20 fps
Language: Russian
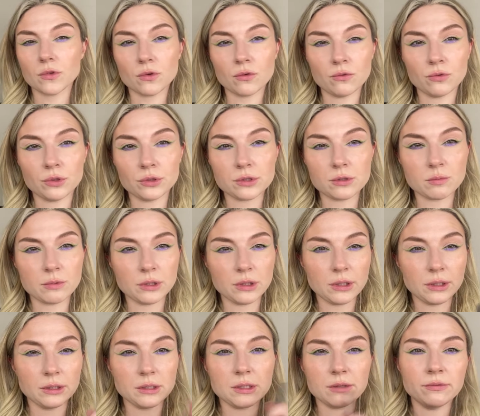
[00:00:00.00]
Вот,
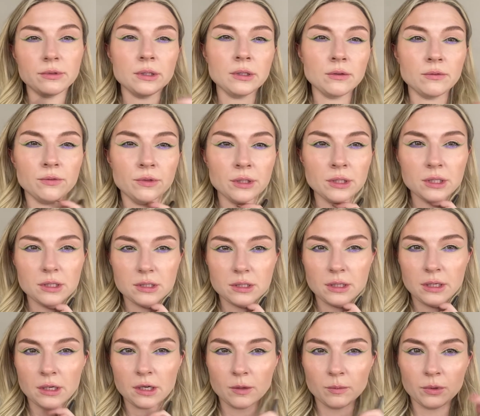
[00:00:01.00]
смотрите, видите,
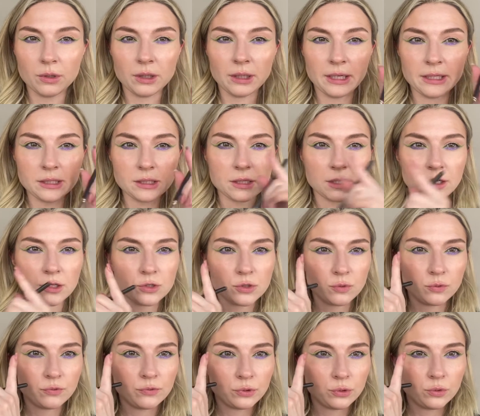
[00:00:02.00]
да, как бы глаз сразу,
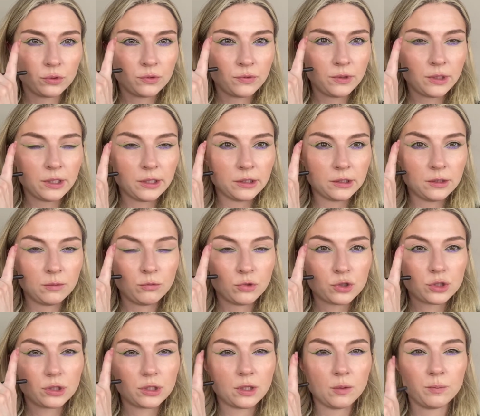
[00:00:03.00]
вот тут выглядит
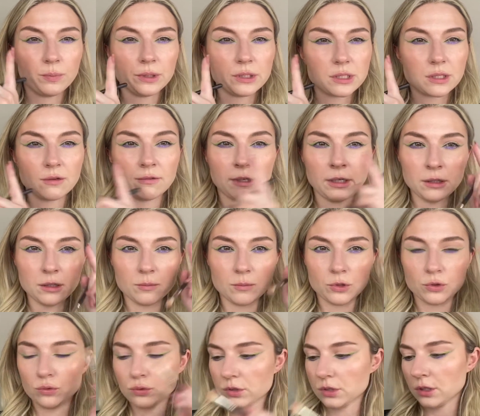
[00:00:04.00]
немножко таким плосковатым, а
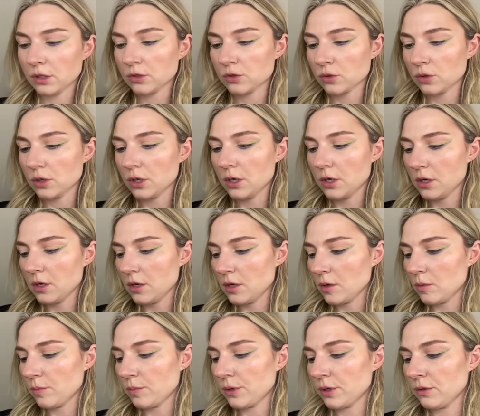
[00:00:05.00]
тут сразу
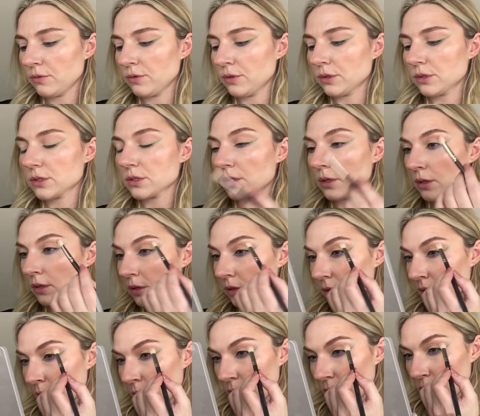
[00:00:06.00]
появился
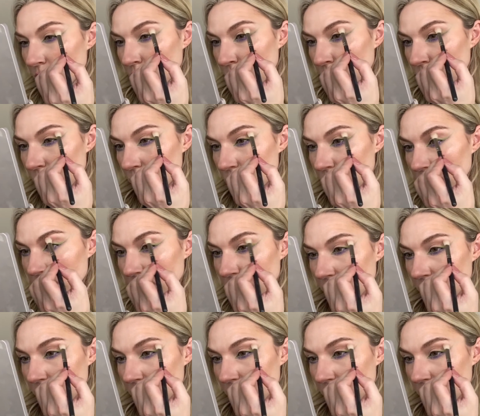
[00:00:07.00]
объемчик.